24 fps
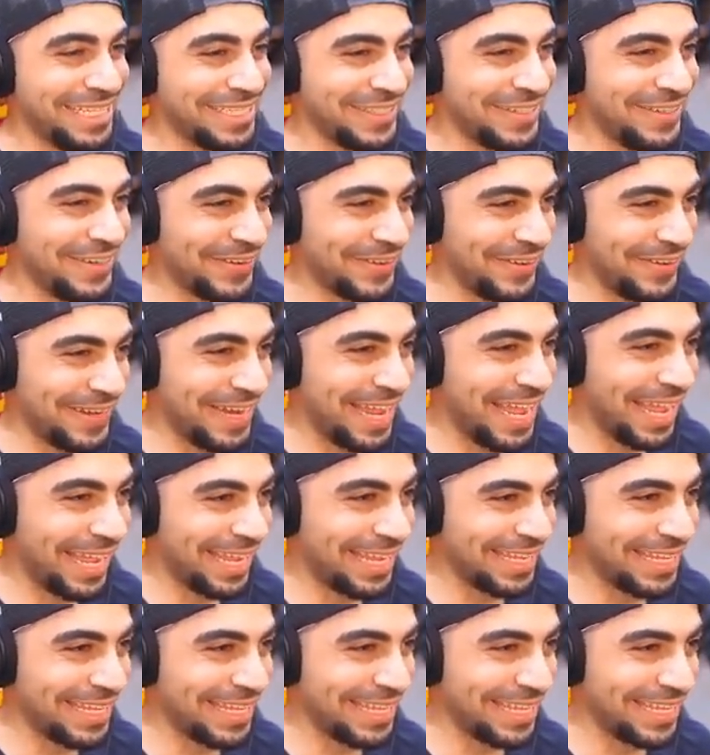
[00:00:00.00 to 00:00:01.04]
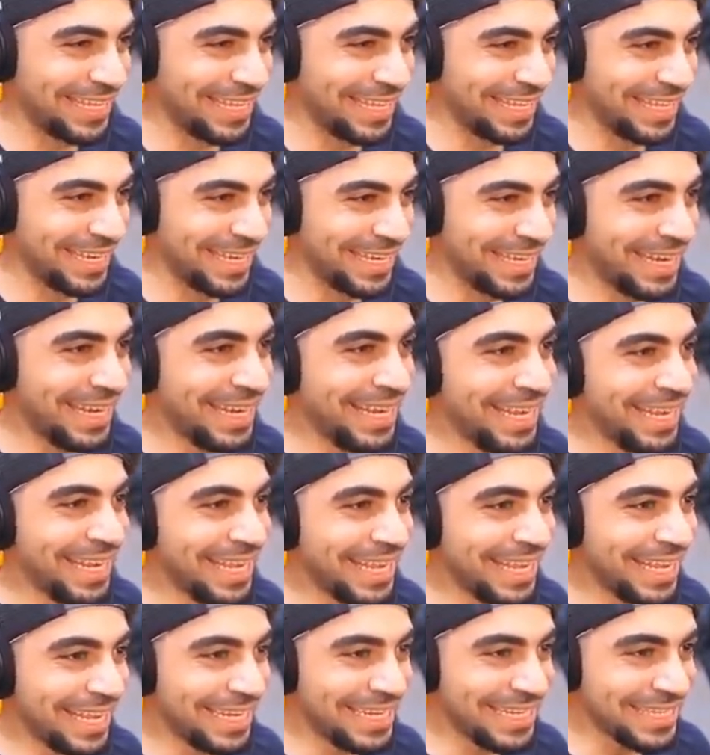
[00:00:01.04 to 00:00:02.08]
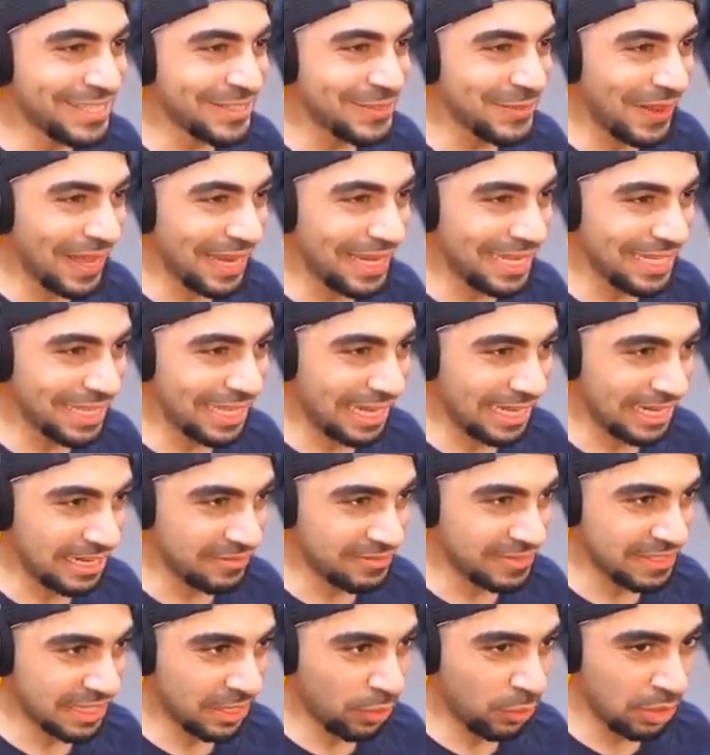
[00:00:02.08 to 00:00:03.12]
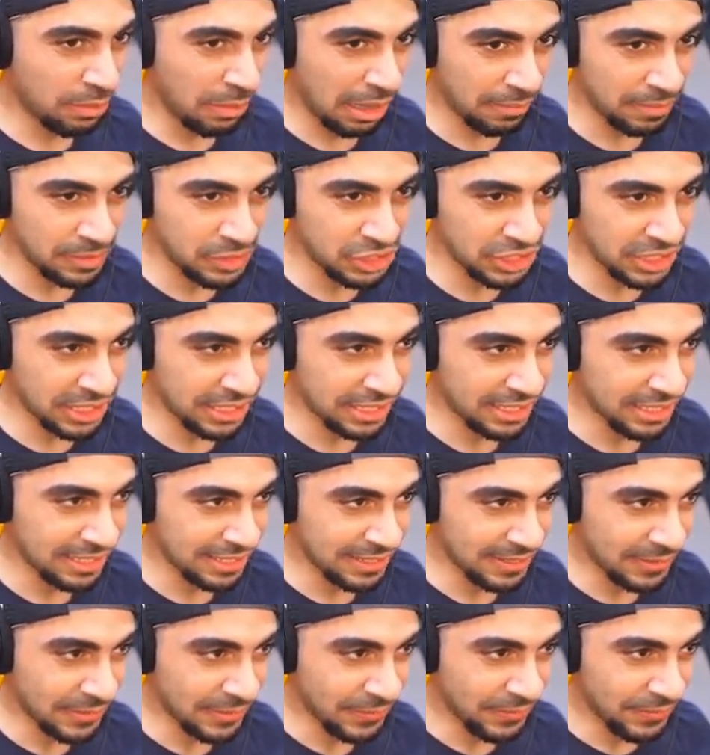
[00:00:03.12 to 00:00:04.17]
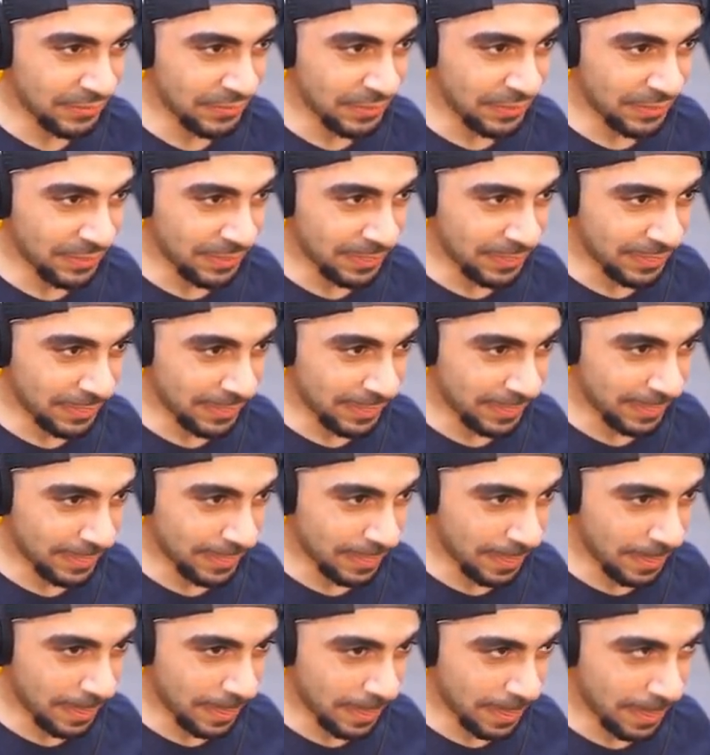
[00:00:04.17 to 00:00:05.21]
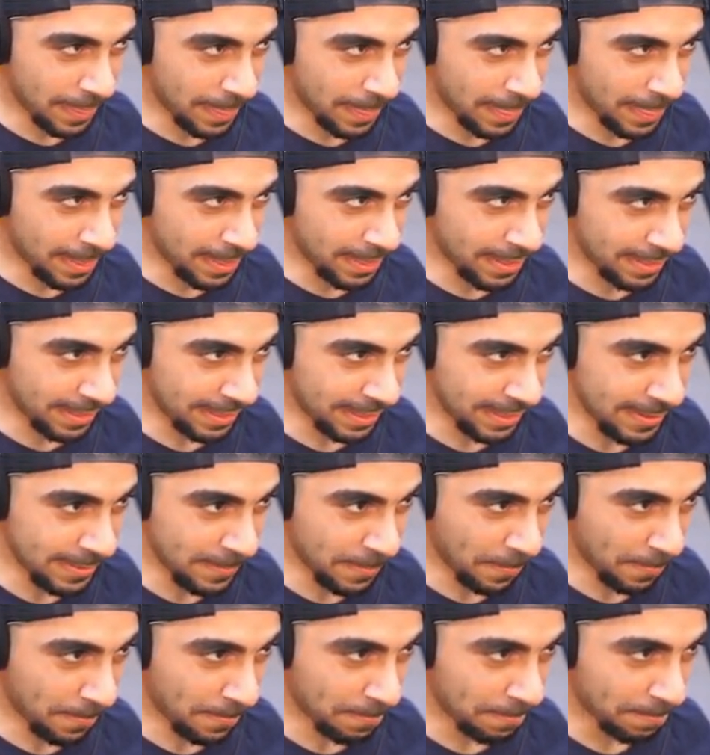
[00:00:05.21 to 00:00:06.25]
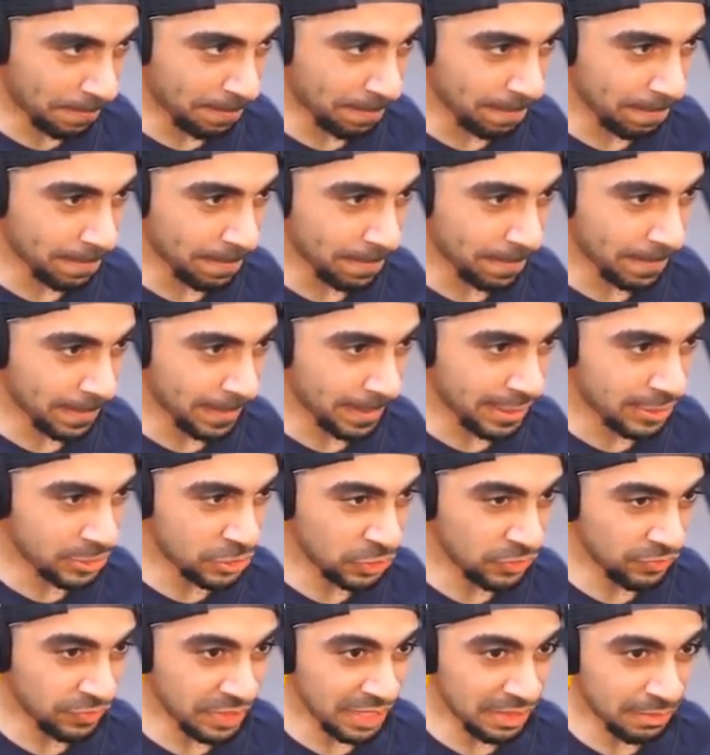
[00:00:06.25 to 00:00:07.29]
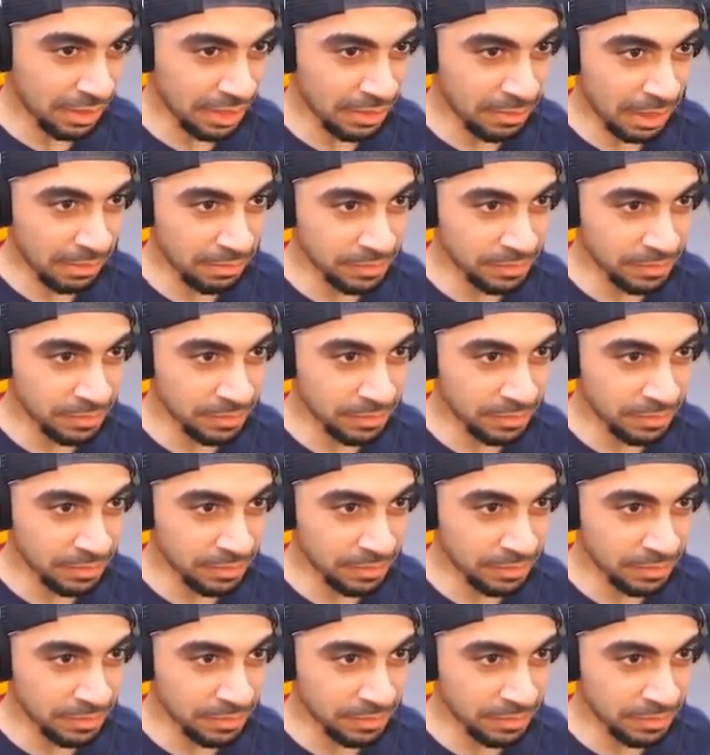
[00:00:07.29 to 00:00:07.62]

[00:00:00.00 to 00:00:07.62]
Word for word: شلون نروح داخل هني يعني السؤال اللي يطرح نفسه اول ما دام الباب ما دام الباب مسكر اي ها وين؟ شوف هني الباب